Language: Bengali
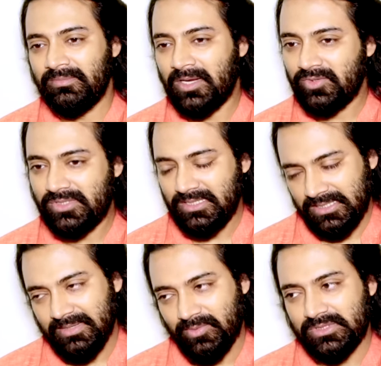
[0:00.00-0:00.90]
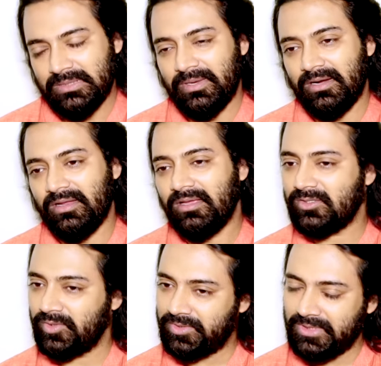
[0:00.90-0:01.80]
মানুষরা নিজেরাই বুঝতে পারে না এই
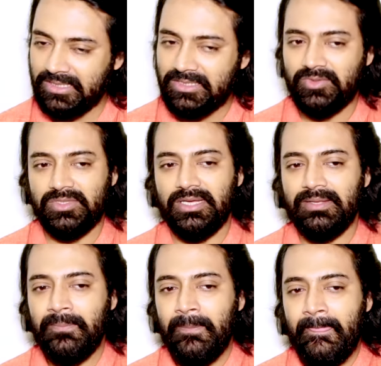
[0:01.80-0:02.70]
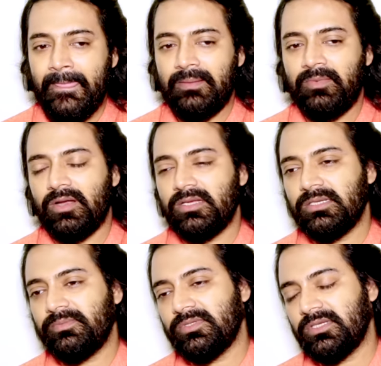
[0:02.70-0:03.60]
চরিত্রের ক্ষেত্রেও তাই
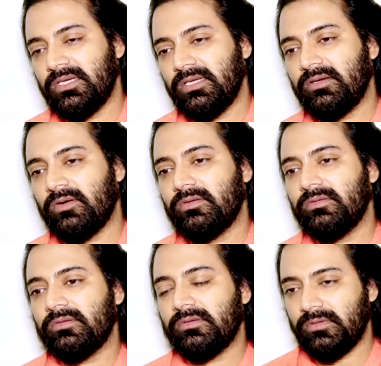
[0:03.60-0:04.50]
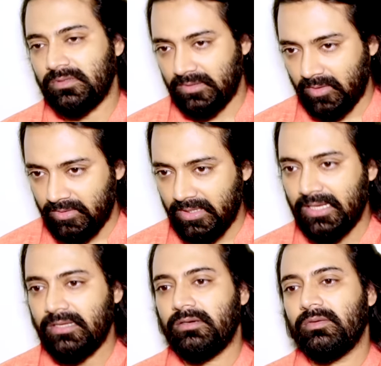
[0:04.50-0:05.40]
মহারাজার পূজারিণী কখন
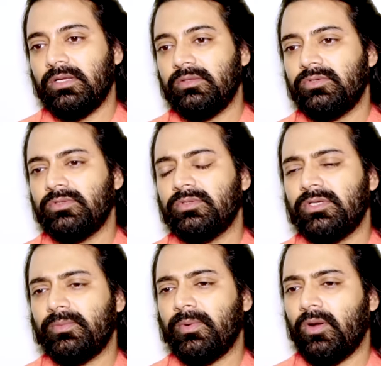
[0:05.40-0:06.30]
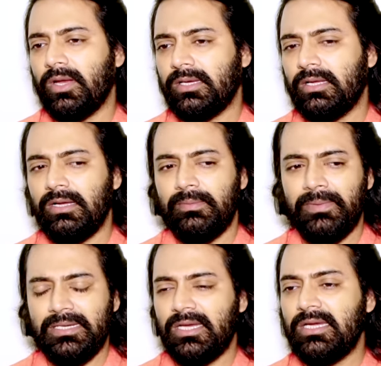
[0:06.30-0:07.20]
অলরেডি ওরা দুজন দুজনের উপর অনেকটা
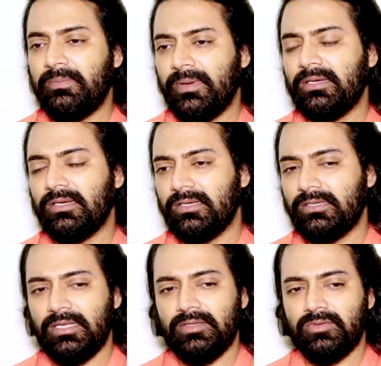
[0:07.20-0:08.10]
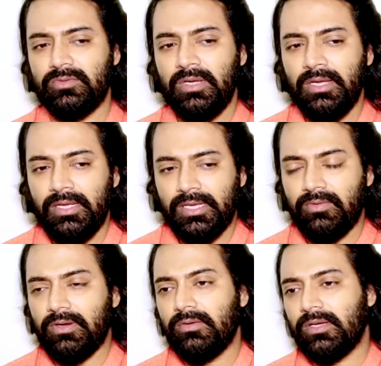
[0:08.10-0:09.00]
মেন্টালি ডিপেন্ডেন্ট কিন্তু
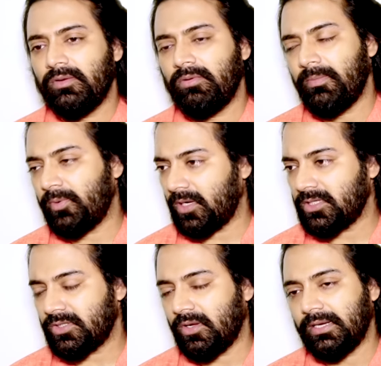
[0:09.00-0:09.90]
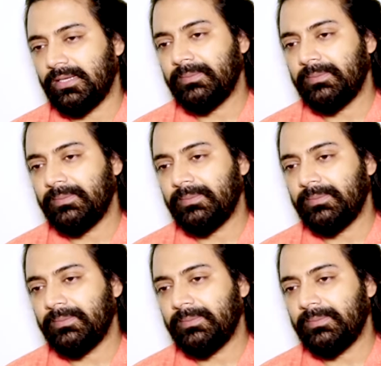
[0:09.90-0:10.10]
কেউ কাউকে ওইভাবে প্রকাশ করে না